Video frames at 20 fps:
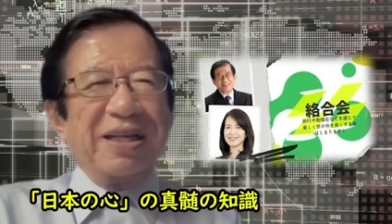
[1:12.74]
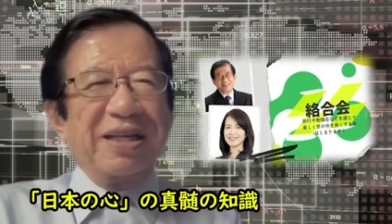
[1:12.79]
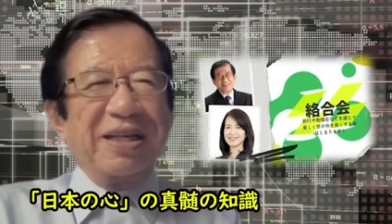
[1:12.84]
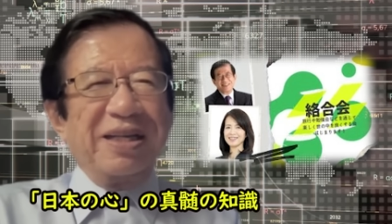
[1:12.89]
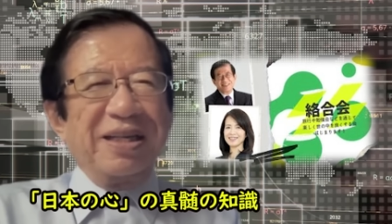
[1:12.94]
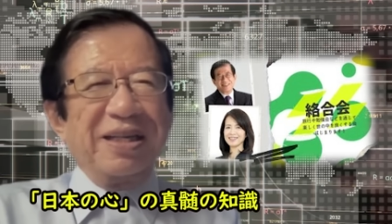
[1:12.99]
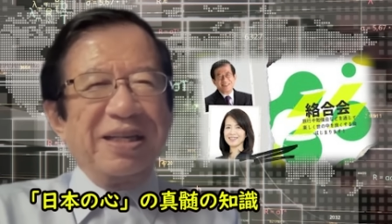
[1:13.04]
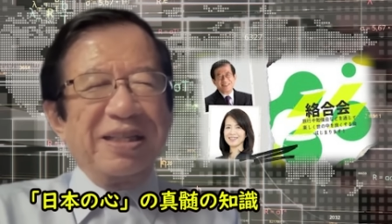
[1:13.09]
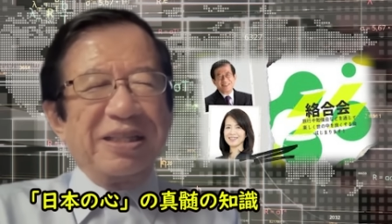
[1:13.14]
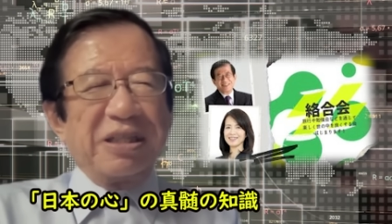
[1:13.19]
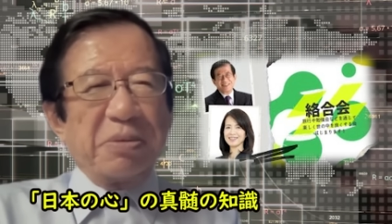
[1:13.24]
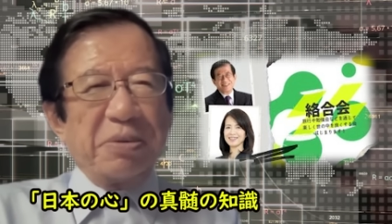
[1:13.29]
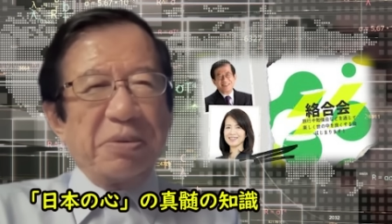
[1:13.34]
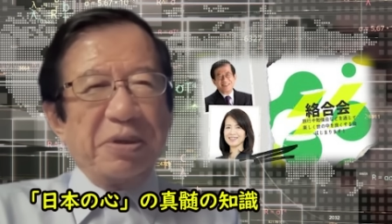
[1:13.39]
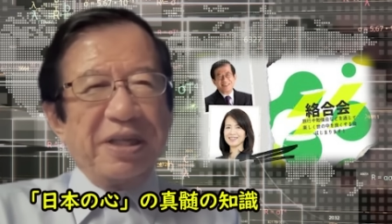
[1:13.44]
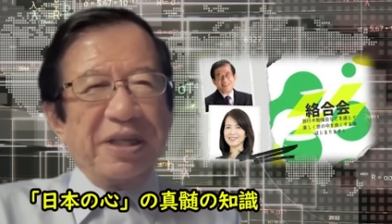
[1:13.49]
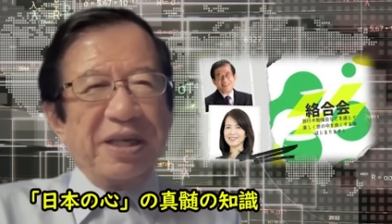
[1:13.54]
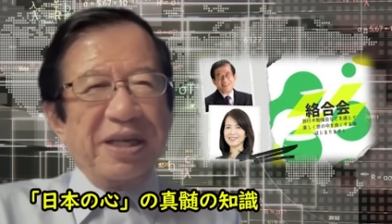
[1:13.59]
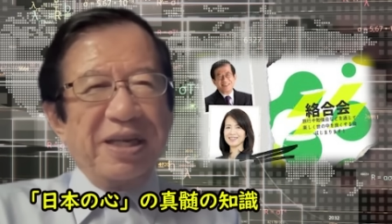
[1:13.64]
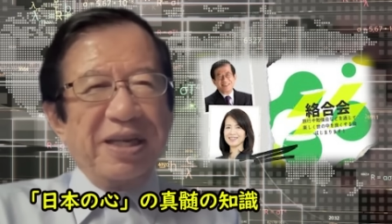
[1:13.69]
まあ人間
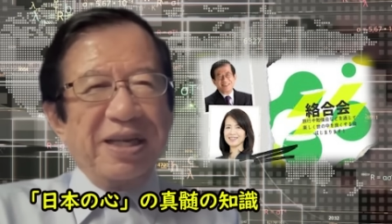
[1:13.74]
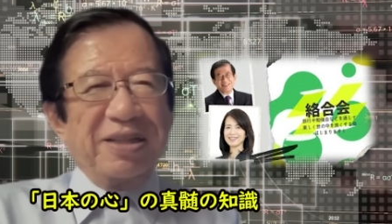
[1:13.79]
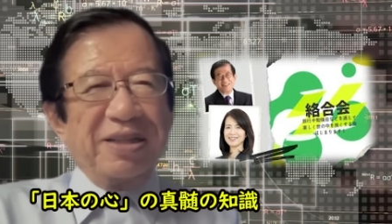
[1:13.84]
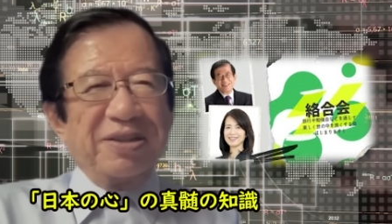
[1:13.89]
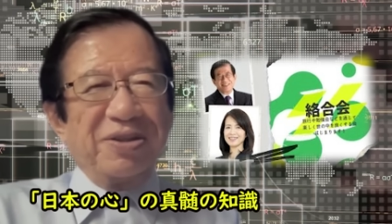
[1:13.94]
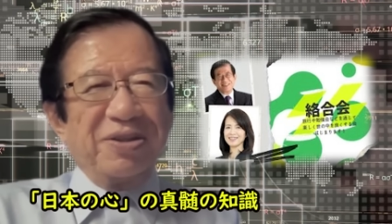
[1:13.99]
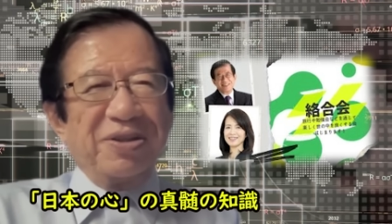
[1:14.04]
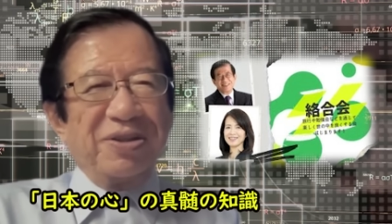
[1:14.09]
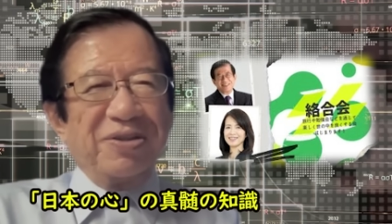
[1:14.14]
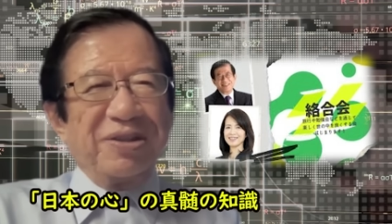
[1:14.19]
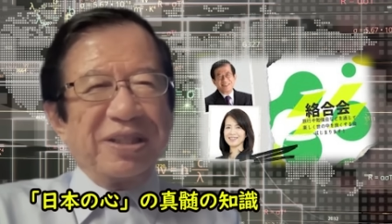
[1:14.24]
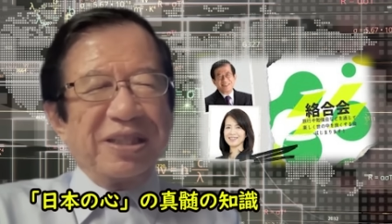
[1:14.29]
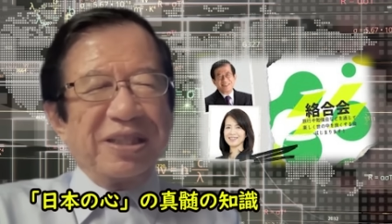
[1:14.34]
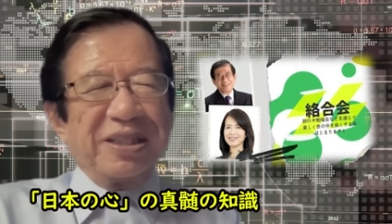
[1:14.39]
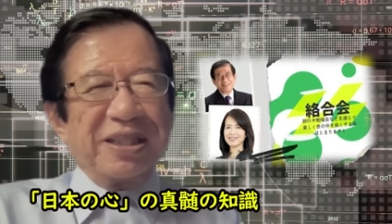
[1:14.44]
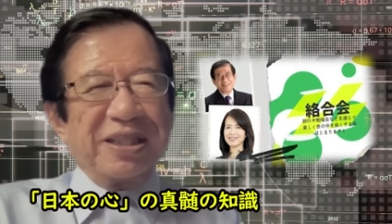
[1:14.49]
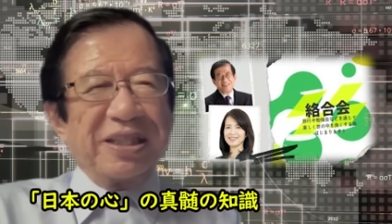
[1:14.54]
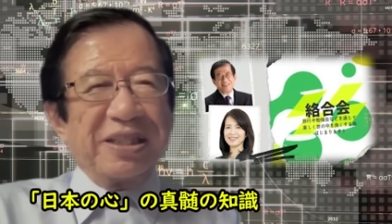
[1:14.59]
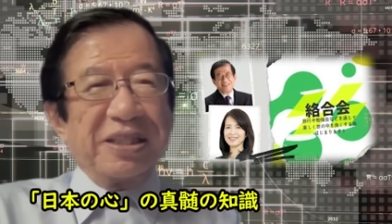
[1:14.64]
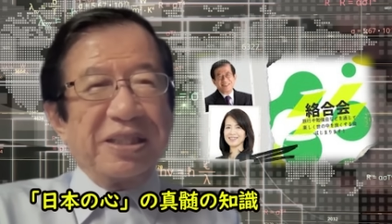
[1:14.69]
が感情的に
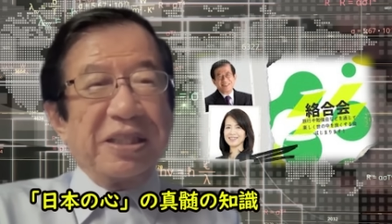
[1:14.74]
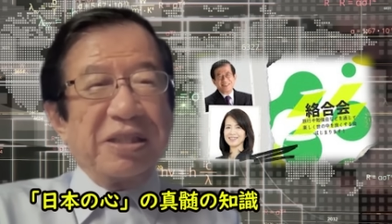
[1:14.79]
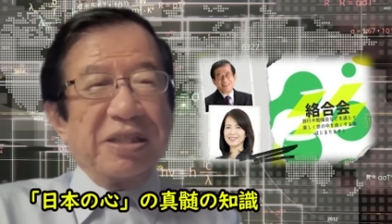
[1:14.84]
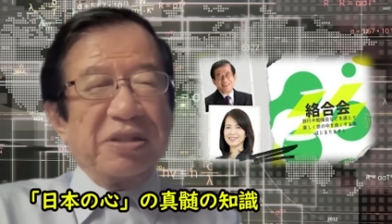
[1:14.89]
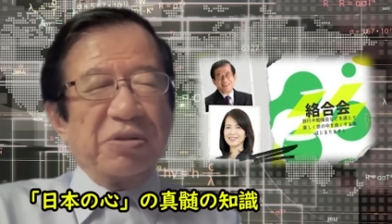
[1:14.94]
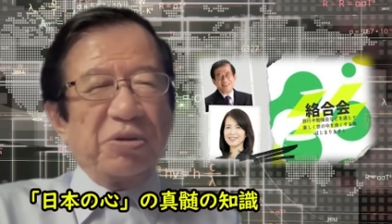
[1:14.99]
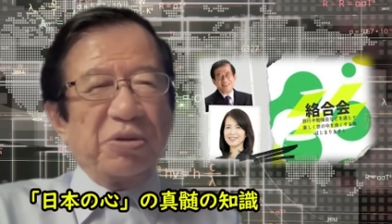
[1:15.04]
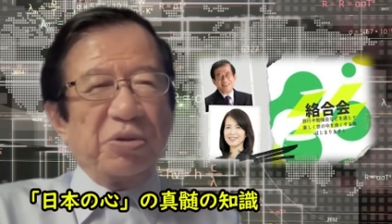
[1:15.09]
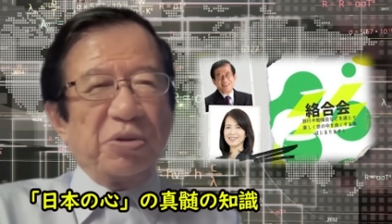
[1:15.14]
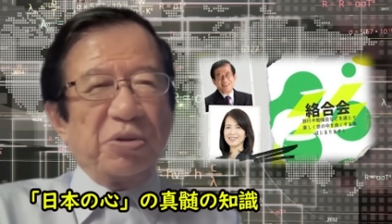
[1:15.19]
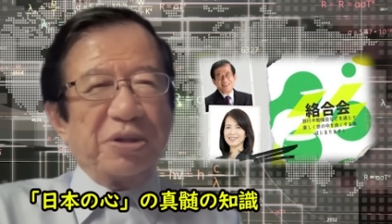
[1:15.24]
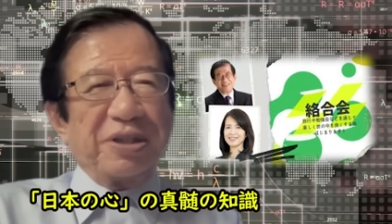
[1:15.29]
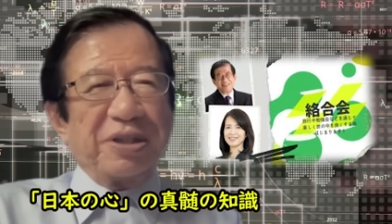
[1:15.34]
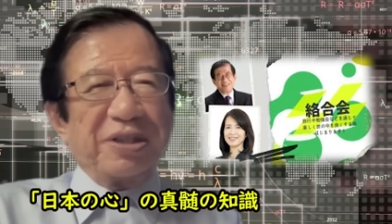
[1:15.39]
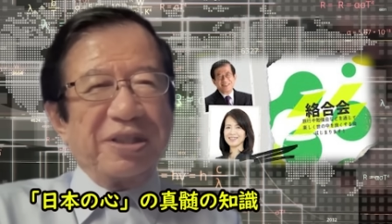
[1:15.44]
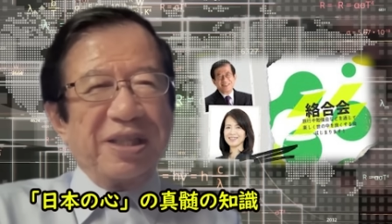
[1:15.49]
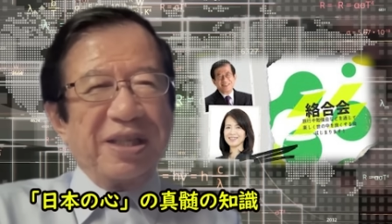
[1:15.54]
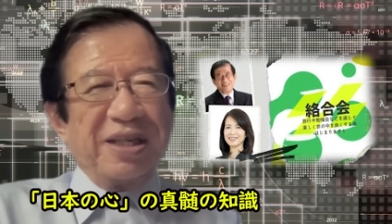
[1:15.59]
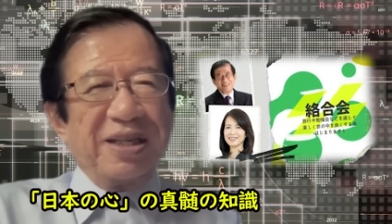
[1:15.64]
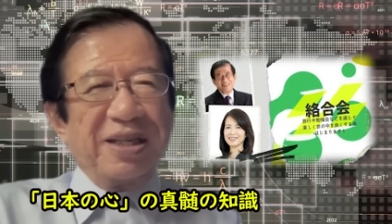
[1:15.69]
なるのは知
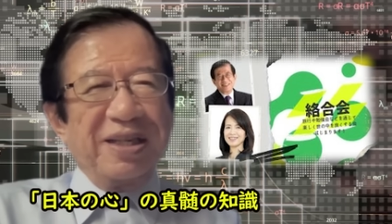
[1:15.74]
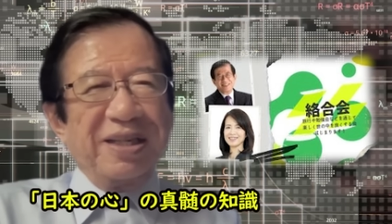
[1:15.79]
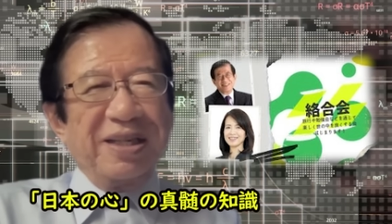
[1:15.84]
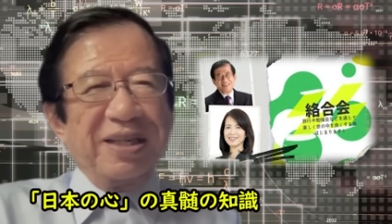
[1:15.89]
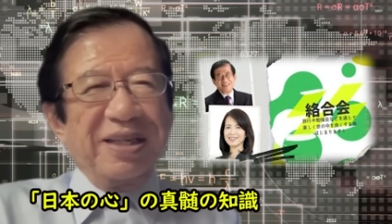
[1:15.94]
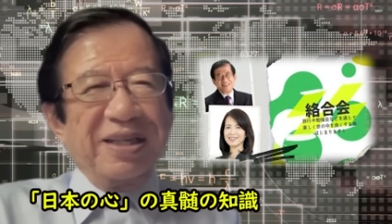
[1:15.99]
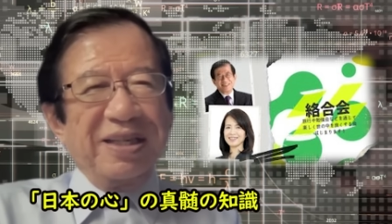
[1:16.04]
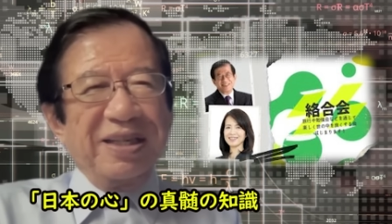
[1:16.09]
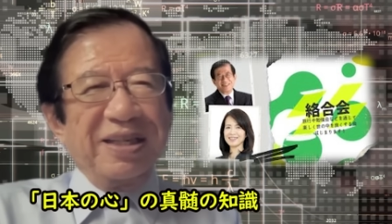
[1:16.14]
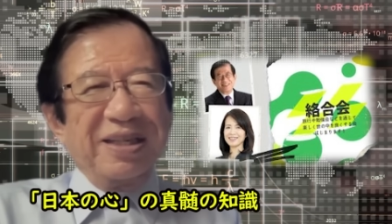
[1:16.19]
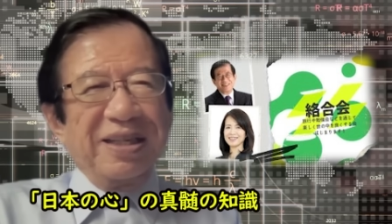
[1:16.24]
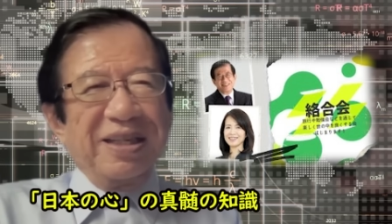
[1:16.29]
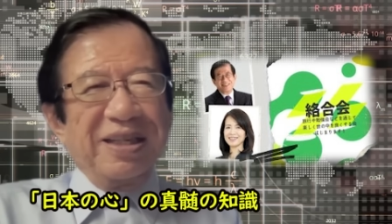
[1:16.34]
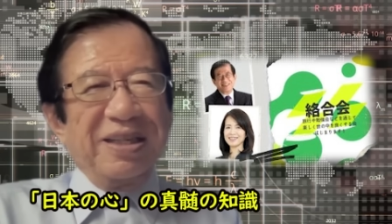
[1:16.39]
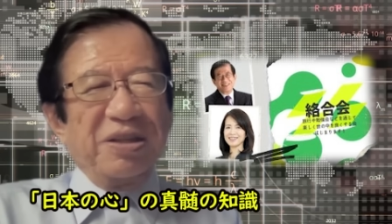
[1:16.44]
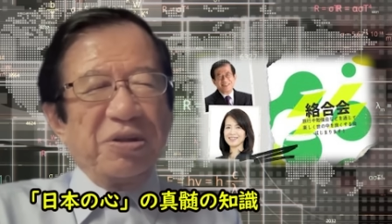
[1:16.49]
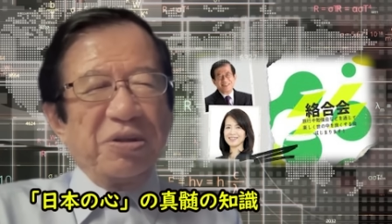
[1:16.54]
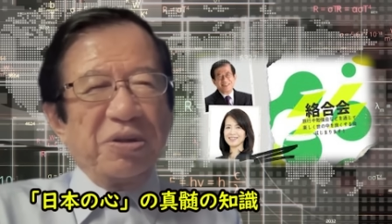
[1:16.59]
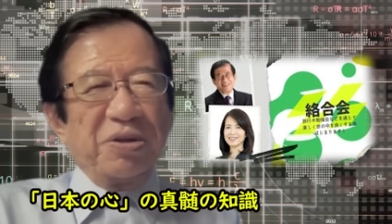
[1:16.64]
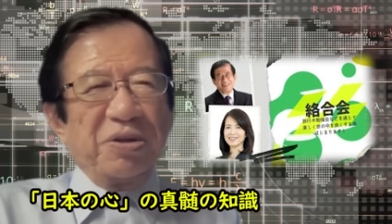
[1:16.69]
識が不足している
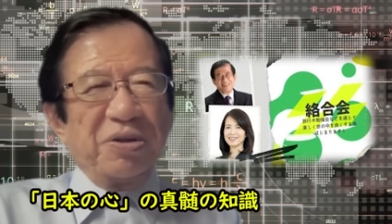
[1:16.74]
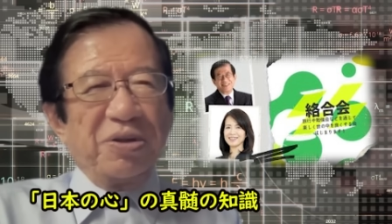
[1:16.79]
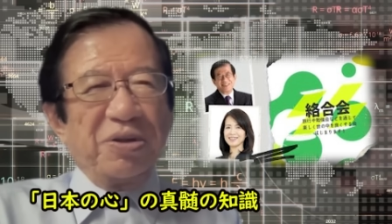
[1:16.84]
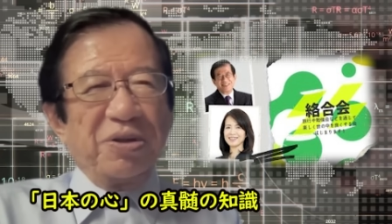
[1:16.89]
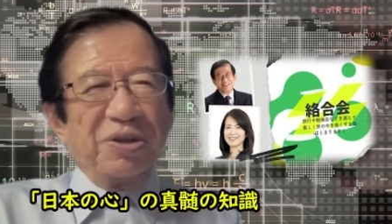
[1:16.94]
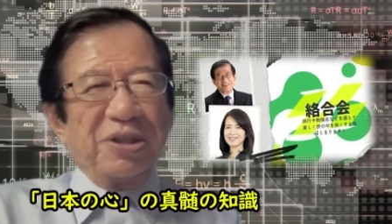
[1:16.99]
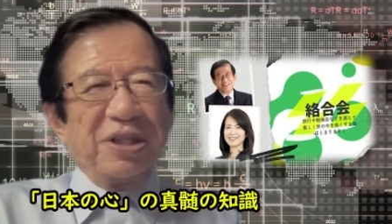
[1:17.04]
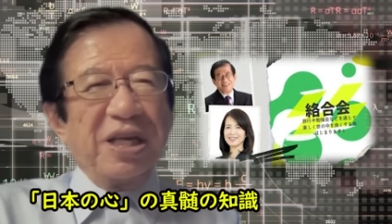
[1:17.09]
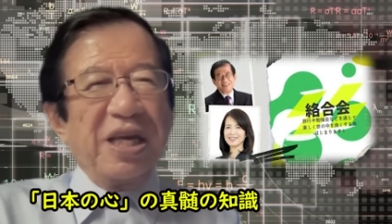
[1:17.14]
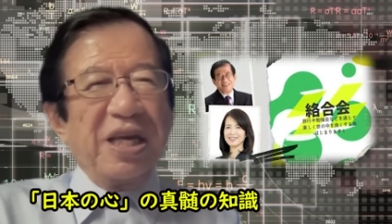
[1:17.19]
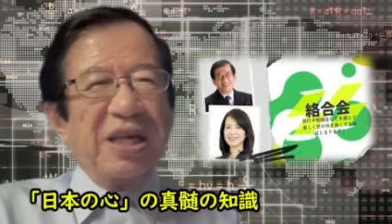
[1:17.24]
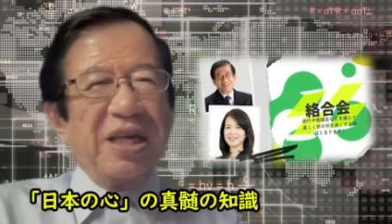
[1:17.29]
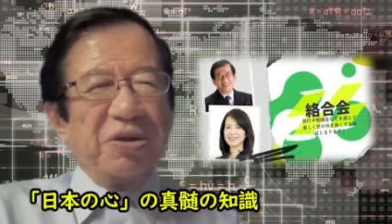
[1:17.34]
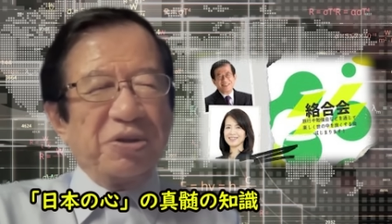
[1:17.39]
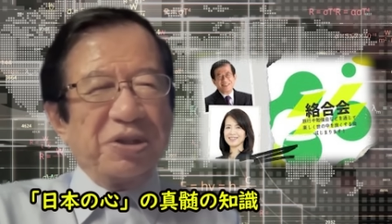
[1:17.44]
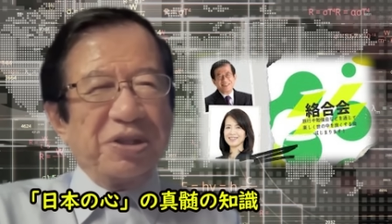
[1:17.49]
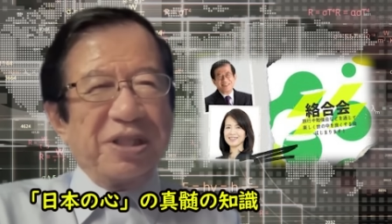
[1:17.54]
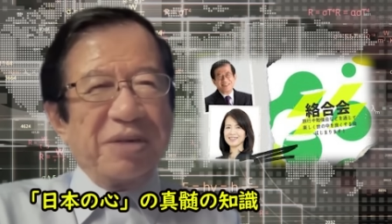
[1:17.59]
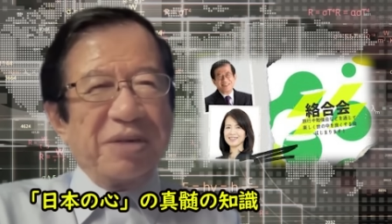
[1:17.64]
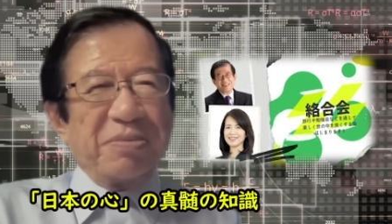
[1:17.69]
時が多いもんですか
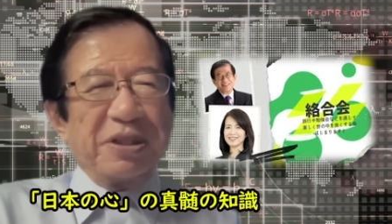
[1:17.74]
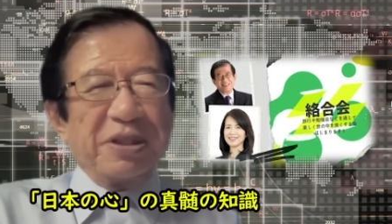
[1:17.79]
ら、